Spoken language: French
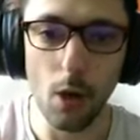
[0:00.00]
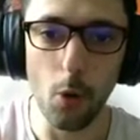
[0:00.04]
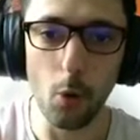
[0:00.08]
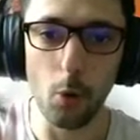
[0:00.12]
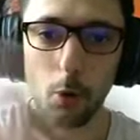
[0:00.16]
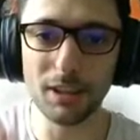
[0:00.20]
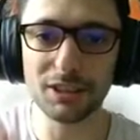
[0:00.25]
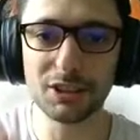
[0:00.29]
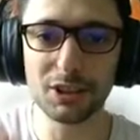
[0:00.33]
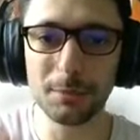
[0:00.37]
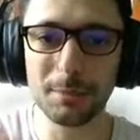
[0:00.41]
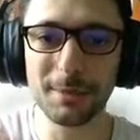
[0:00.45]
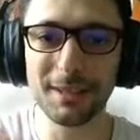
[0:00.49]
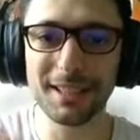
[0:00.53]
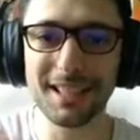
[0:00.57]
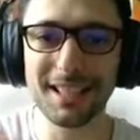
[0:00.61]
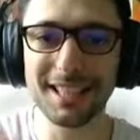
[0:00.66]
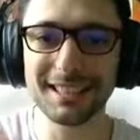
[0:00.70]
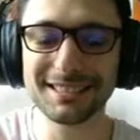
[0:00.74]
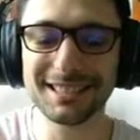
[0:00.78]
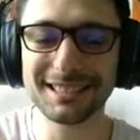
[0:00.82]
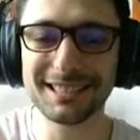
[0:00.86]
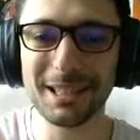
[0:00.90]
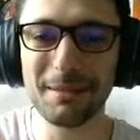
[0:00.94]
What's up les
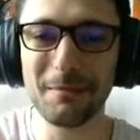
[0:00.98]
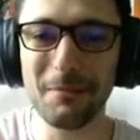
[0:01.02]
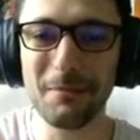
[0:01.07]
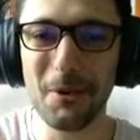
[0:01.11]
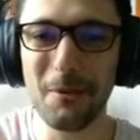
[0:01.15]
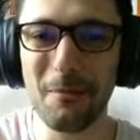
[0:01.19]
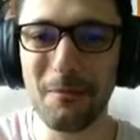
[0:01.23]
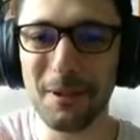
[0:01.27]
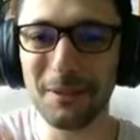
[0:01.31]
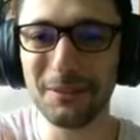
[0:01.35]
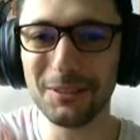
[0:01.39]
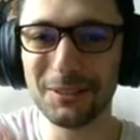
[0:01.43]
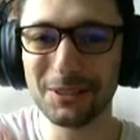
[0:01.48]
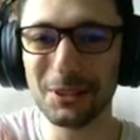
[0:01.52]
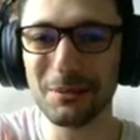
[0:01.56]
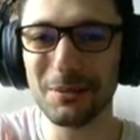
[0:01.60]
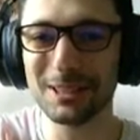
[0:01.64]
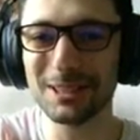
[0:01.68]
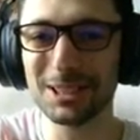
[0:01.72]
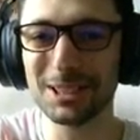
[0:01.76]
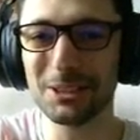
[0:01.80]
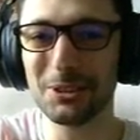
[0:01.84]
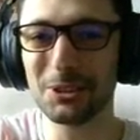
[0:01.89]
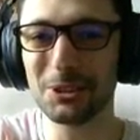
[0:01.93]
gars, c'est Selmo, bienvenue sur ma
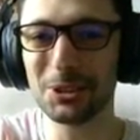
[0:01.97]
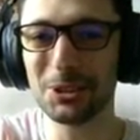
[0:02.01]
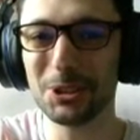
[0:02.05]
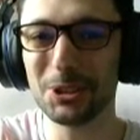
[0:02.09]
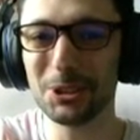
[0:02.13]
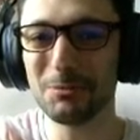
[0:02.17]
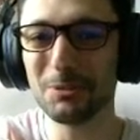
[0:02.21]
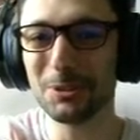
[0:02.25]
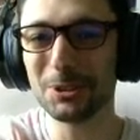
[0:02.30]
chaîne YouTube.